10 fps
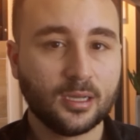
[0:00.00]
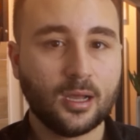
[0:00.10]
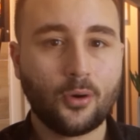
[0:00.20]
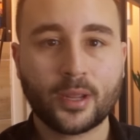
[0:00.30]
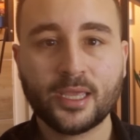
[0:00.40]

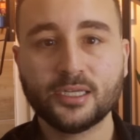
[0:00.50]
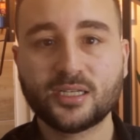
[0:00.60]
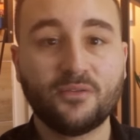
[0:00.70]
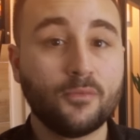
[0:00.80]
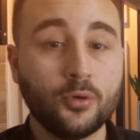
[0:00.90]
alguém que
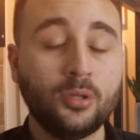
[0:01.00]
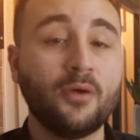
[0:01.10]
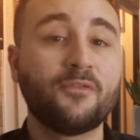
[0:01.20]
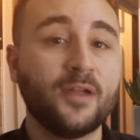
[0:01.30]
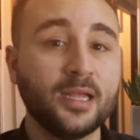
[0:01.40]
estava muito à
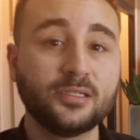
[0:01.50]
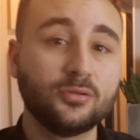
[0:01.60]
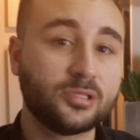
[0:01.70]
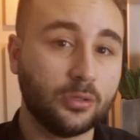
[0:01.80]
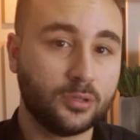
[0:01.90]
frente do
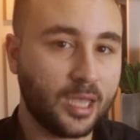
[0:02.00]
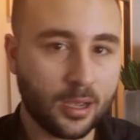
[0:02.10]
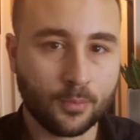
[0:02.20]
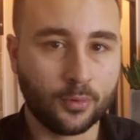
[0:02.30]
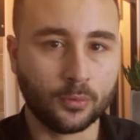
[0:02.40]
seu
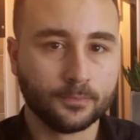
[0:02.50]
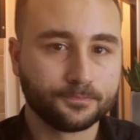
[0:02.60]
tempo,